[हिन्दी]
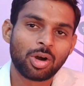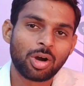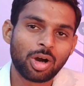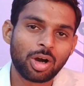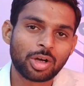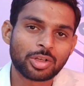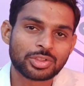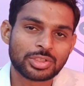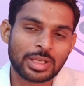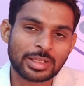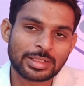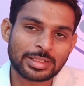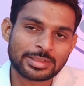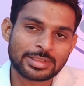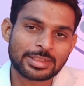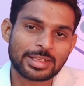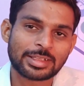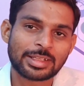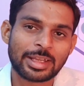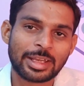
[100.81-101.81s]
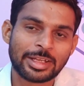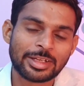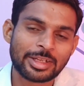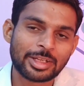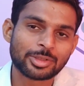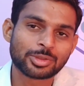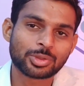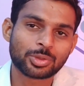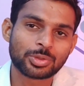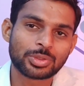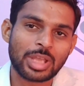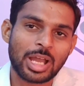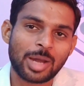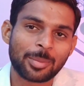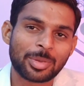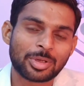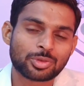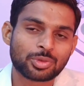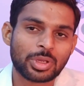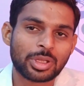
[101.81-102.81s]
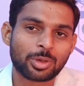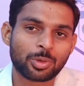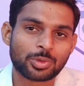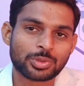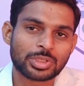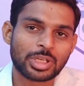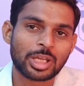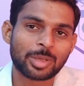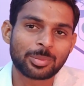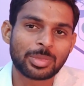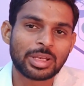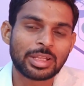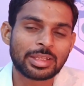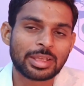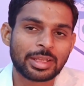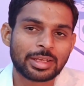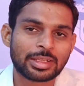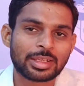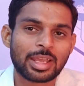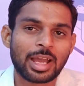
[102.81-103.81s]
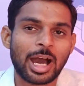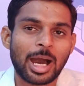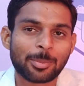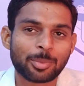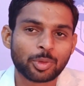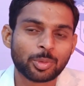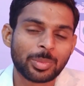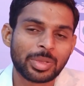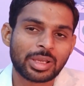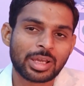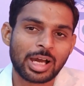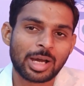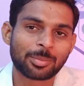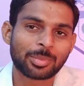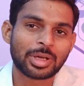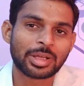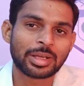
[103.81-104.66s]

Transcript: और ज़्यादा से ज़्यादा इंडियंस को यहाँ पर जो है रोजगार मिले यानी कि आप उनमें काम